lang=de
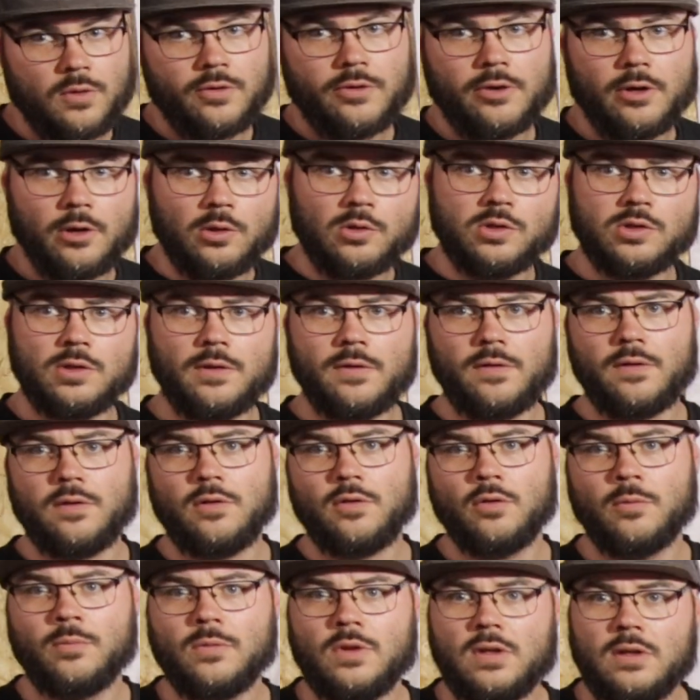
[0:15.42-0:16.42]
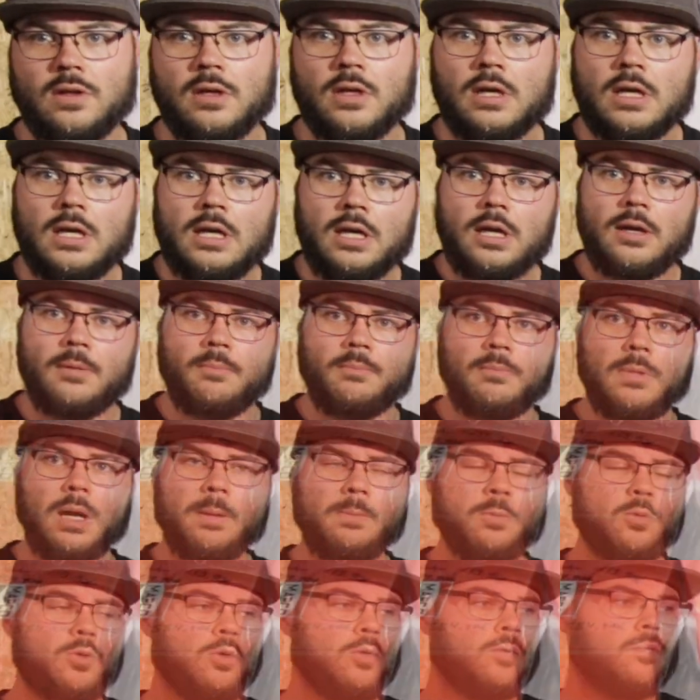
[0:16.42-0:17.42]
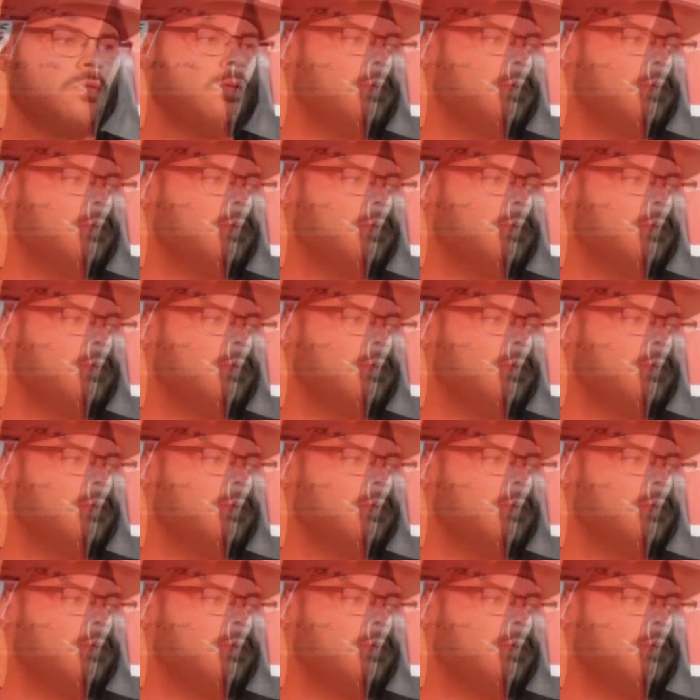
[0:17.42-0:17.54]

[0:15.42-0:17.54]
Video ausschließlich um die Mapgo